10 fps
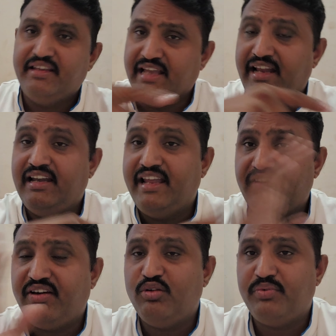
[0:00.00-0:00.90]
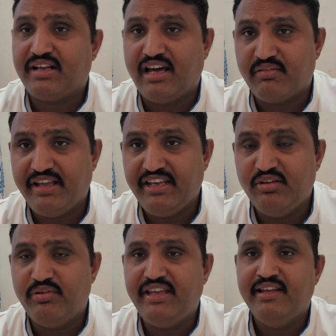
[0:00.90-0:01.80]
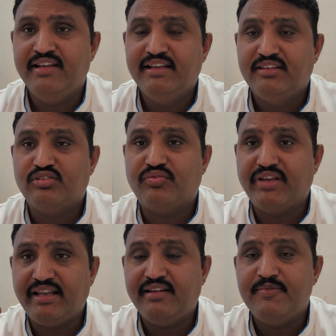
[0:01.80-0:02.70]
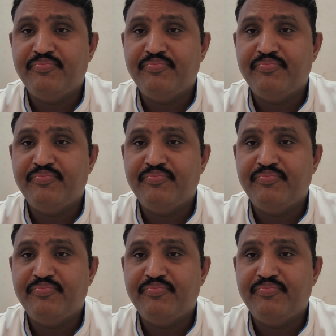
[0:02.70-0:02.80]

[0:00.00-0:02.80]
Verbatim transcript: या इन लेखपालों पर कार्रवाई नहीं हुई तो फिर